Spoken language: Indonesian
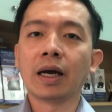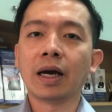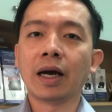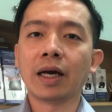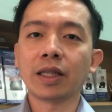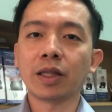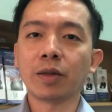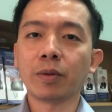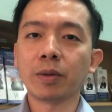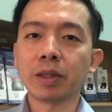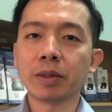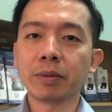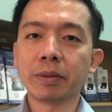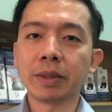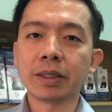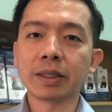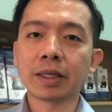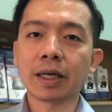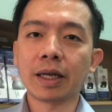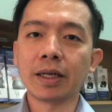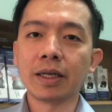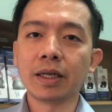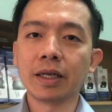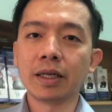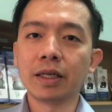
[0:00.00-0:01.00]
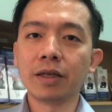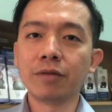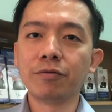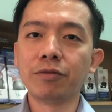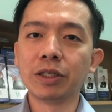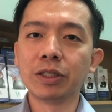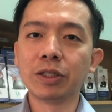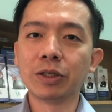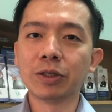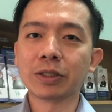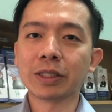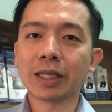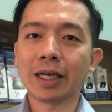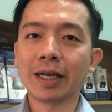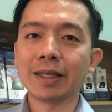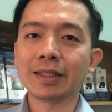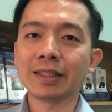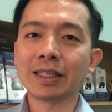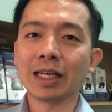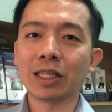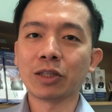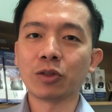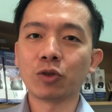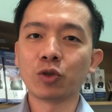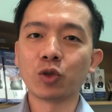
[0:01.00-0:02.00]
Hai teman-teman, kali ini video saya
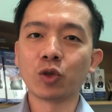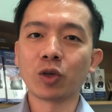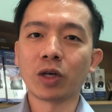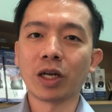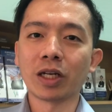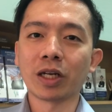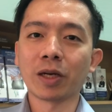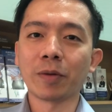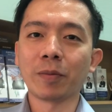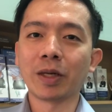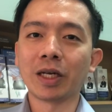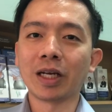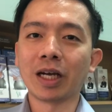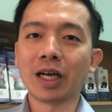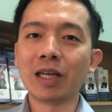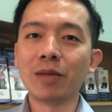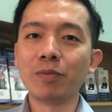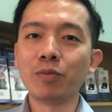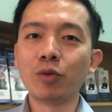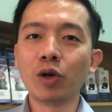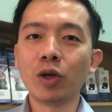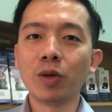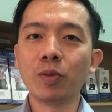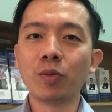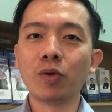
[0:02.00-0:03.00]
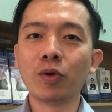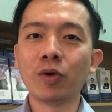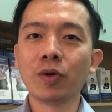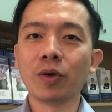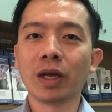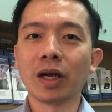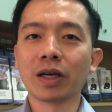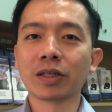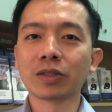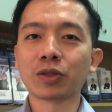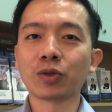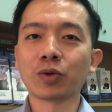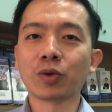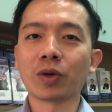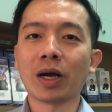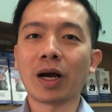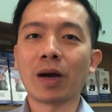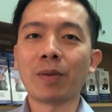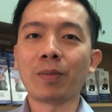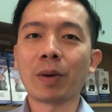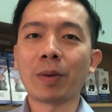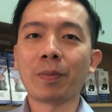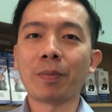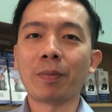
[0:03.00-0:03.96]
saya tunjukkan kepada ibu-ibu yang suka